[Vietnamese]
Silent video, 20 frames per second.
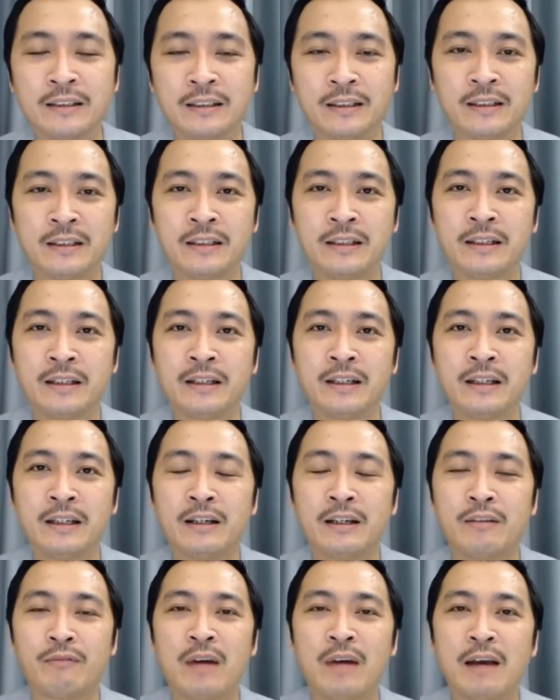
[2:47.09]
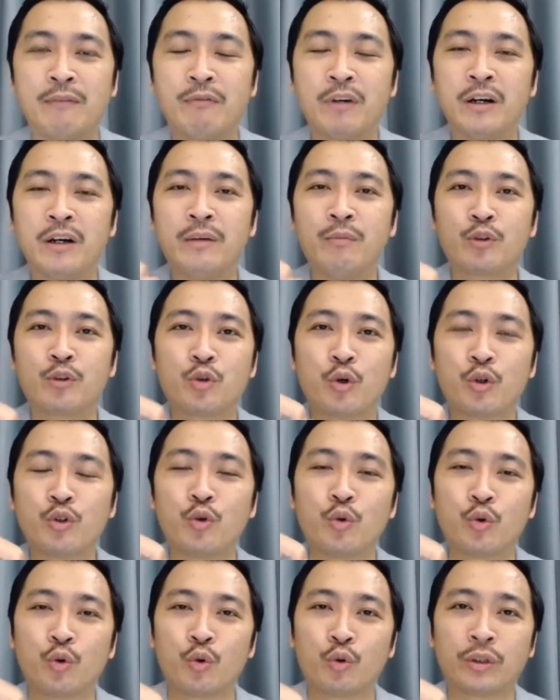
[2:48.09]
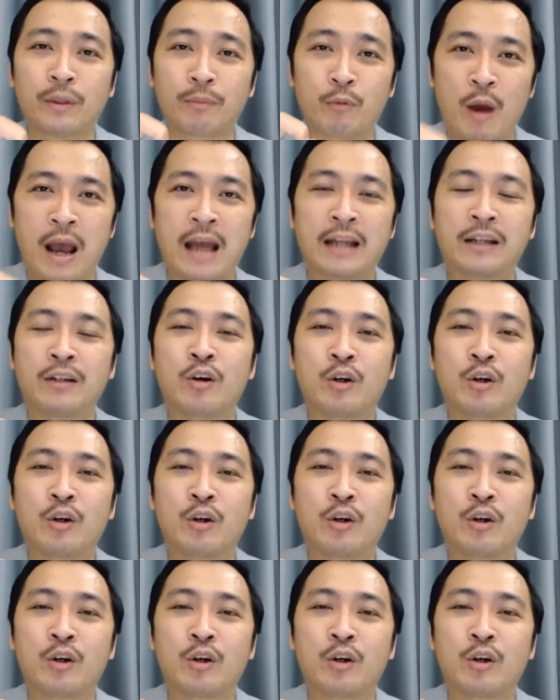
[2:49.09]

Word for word: Đấy. Và với một số chủ tập đoàn,